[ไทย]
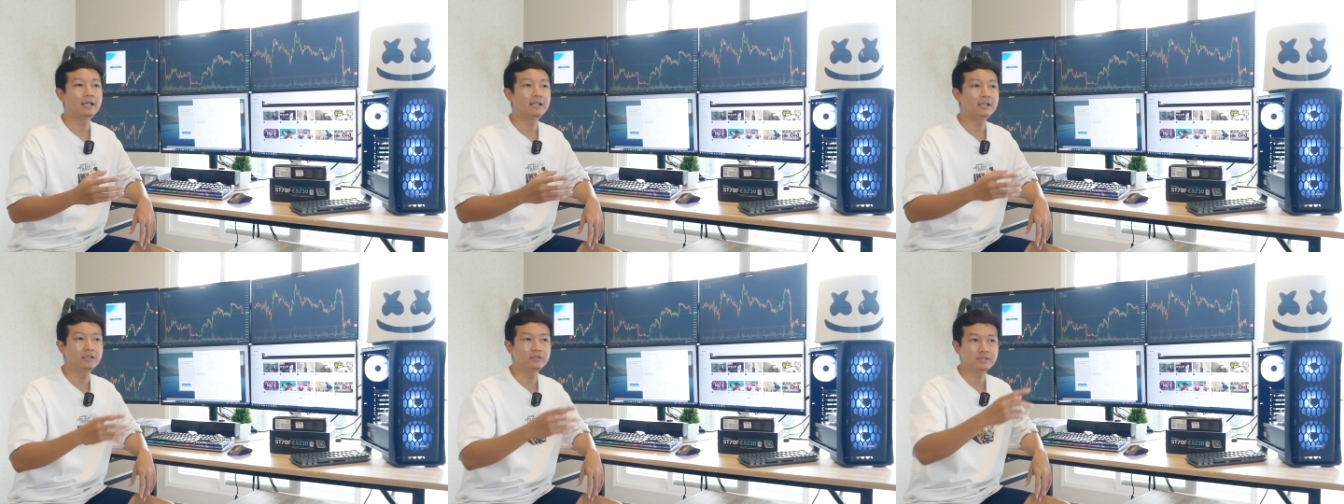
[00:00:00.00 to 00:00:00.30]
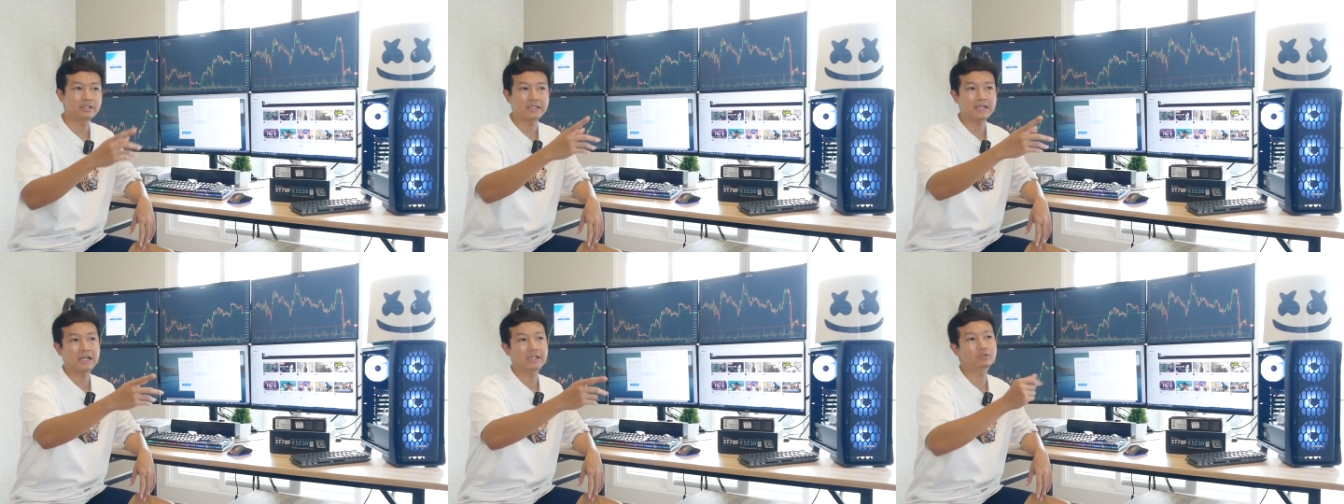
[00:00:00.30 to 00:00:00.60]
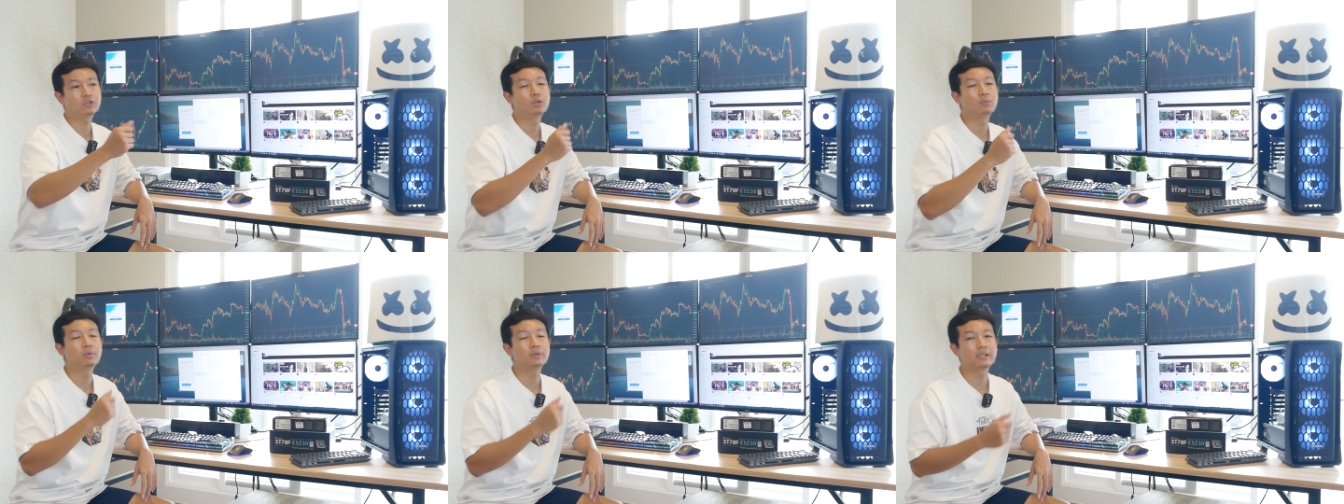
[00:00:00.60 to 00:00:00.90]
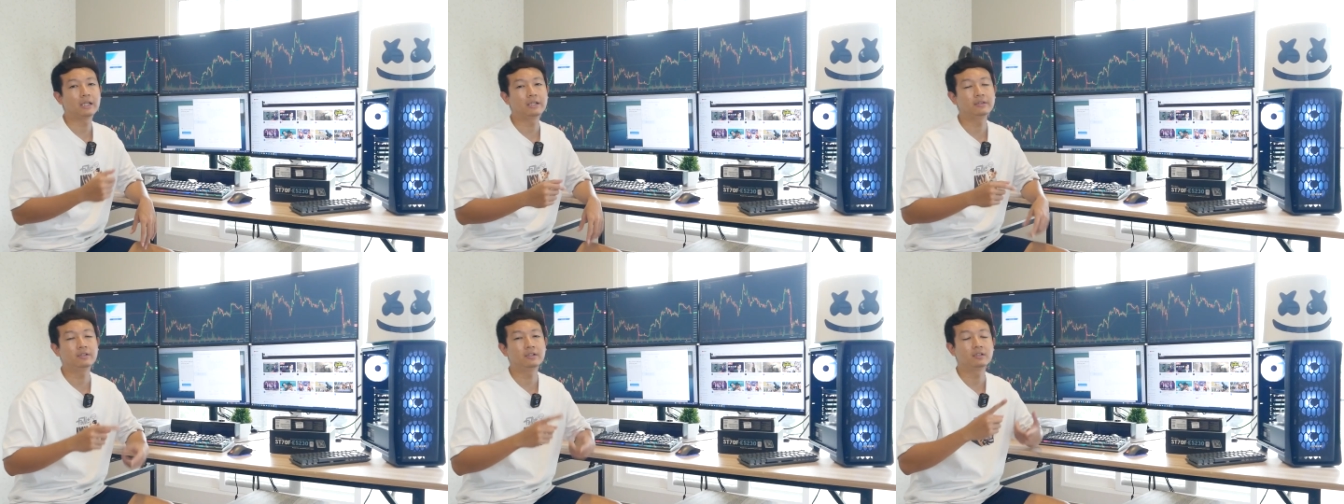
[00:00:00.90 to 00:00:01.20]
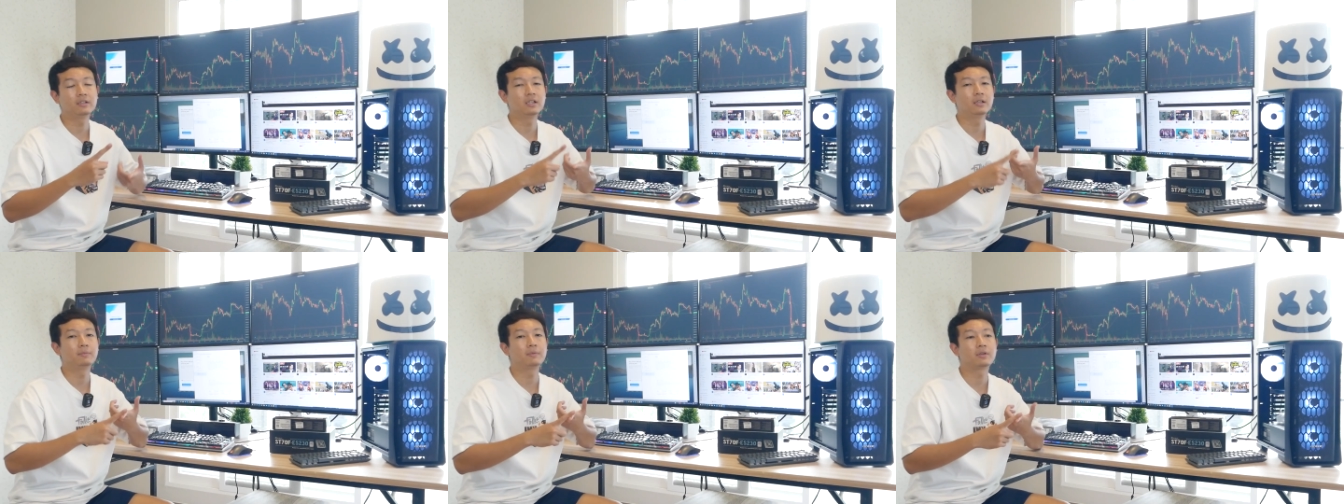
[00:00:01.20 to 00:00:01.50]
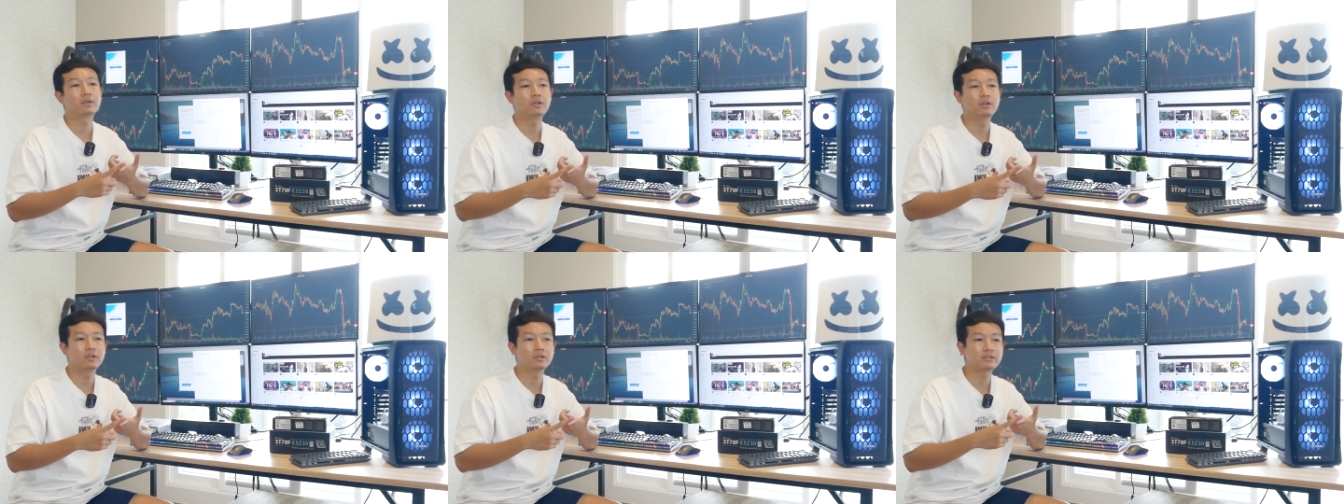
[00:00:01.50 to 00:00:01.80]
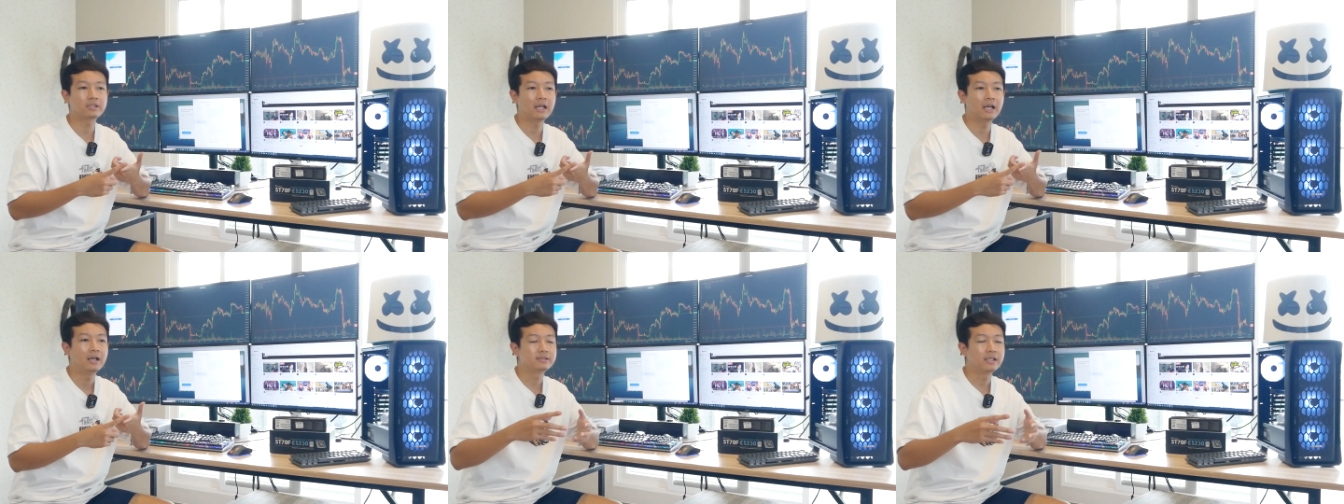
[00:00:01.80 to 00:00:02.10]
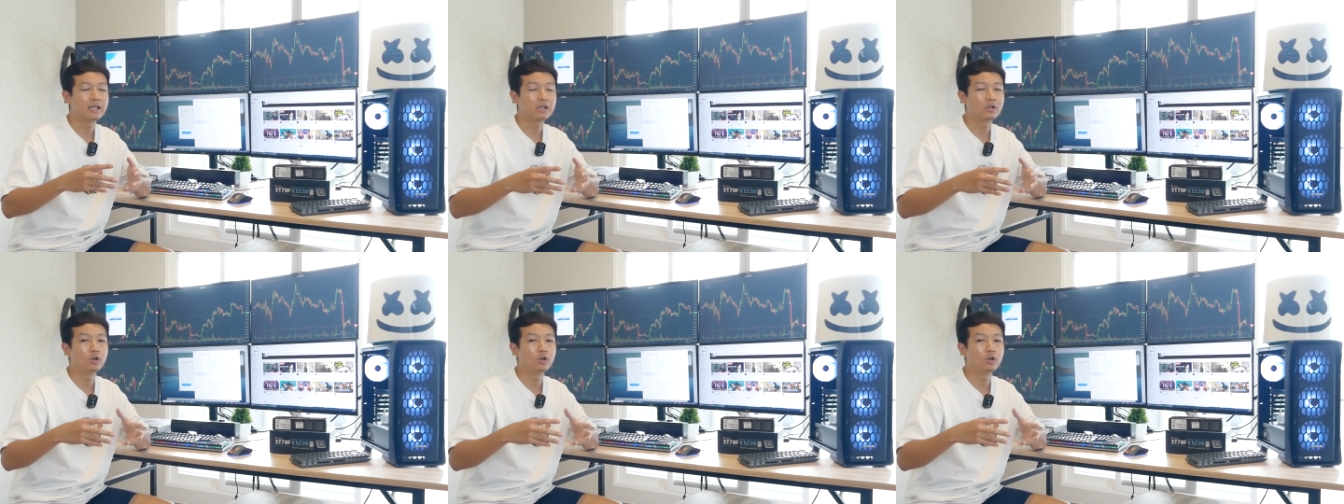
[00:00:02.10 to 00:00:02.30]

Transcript: นะแล้วใช้การ์ดจอพวกนั้นหนึ่งเลยมันก็จะเสีย